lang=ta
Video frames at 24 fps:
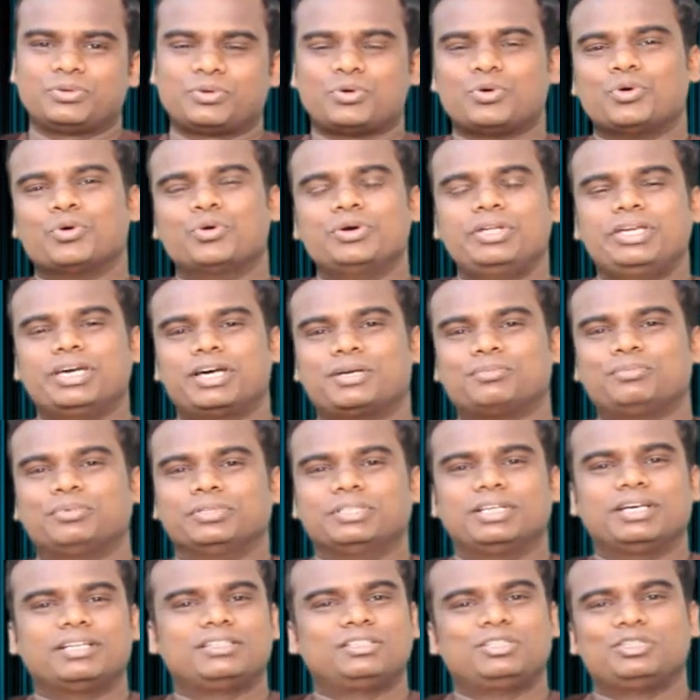கோடி
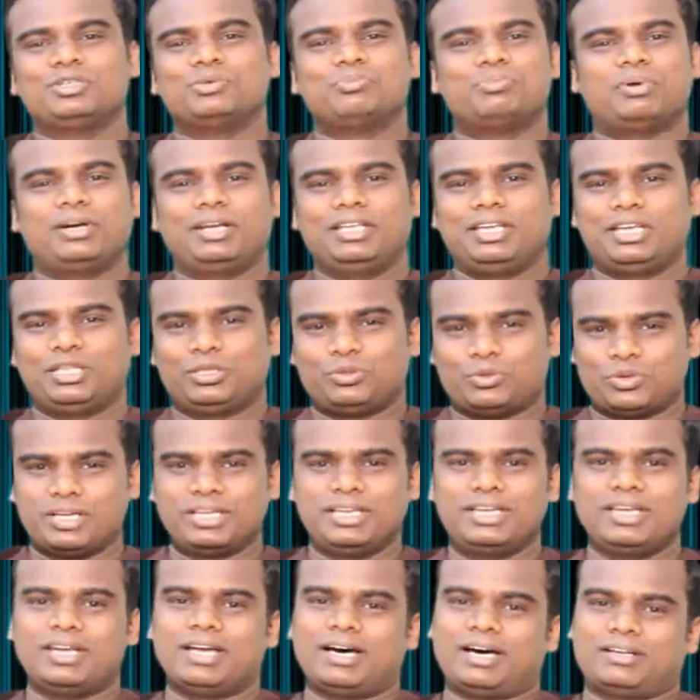அற்புத திருப்பலியை
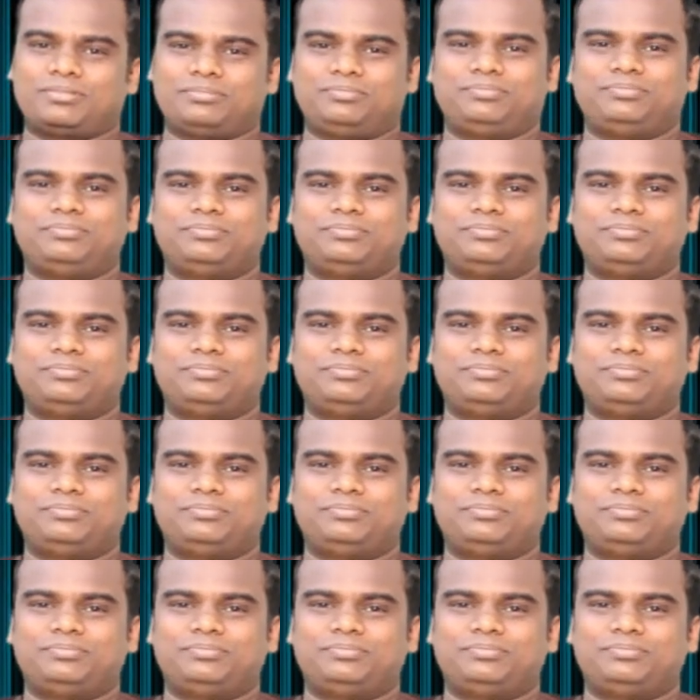தொடங்கினார்